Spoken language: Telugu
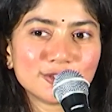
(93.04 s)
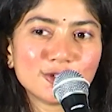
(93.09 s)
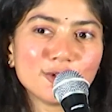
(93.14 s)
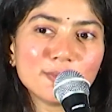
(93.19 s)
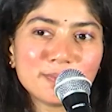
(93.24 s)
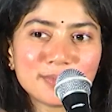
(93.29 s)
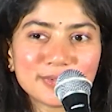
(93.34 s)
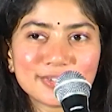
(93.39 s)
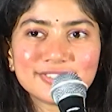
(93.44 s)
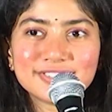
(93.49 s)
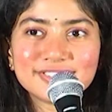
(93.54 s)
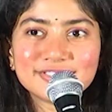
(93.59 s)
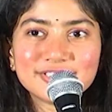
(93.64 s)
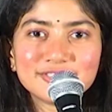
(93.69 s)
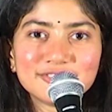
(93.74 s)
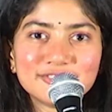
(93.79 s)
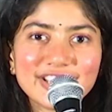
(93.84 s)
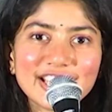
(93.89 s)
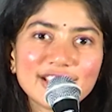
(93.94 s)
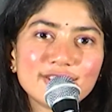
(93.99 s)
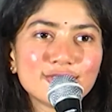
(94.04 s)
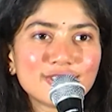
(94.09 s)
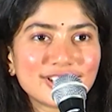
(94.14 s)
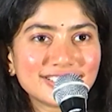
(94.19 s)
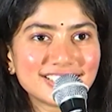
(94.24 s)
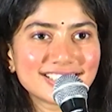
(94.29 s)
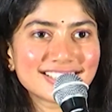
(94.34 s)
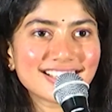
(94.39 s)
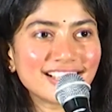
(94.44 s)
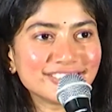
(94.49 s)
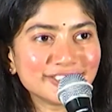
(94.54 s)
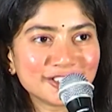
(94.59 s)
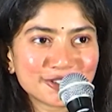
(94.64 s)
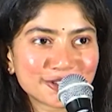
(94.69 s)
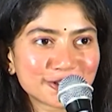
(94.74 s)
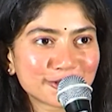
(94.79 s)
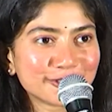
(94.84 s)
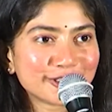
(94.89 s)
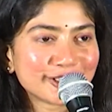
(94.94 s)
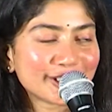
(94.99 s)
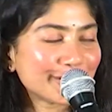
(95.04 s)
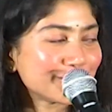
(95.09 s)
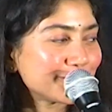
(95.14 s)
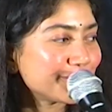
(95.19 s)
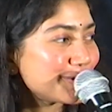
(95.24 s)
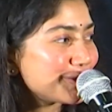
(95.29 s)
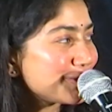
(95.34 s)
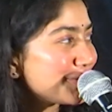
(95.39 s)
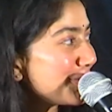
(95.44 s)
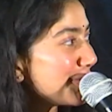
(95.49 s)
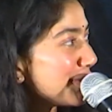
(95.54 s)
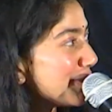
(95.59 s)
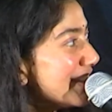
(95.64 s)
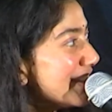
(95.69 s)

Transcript: గొప్ప వేలో అది సాధించుకుంటారు సో